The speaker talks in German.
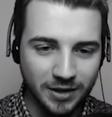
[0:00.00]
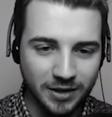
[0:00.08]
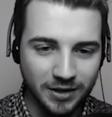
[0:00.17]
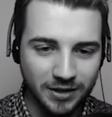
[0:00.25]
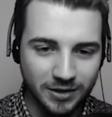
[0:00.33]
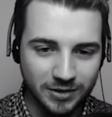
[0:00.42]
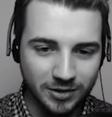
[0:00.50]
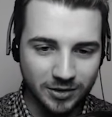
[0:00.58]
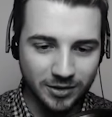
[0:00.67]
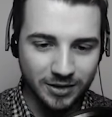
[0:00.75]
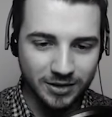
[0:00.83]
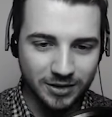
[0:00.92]
eigentlich,
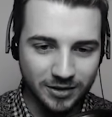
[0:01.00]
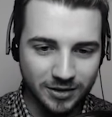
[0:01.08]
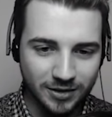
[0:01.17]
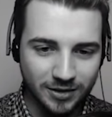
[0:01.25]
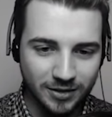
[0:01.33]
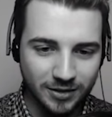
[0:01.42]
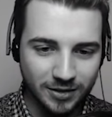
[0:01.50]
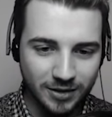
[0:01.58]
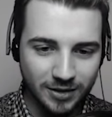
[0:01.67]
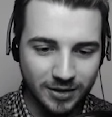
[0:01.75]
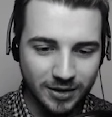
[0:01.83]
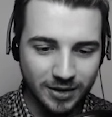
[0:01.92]
also das, äh
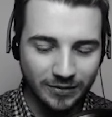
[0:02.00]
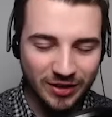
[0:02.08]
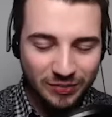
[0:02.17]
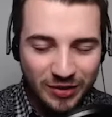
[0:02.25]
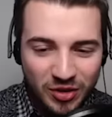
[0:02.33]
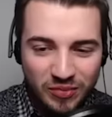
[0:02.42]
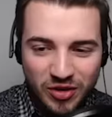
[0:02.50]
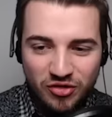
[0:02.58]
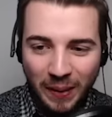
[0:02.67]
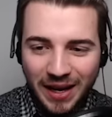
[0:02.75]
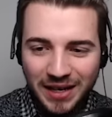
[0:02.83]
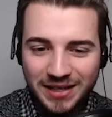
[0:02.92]
was, wie, wie,
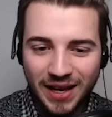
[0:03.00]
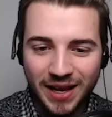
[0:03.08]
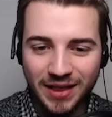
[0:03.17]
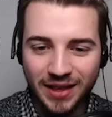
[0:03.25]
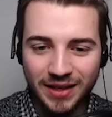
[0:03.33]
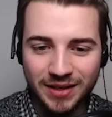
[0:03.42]
springe ich denn?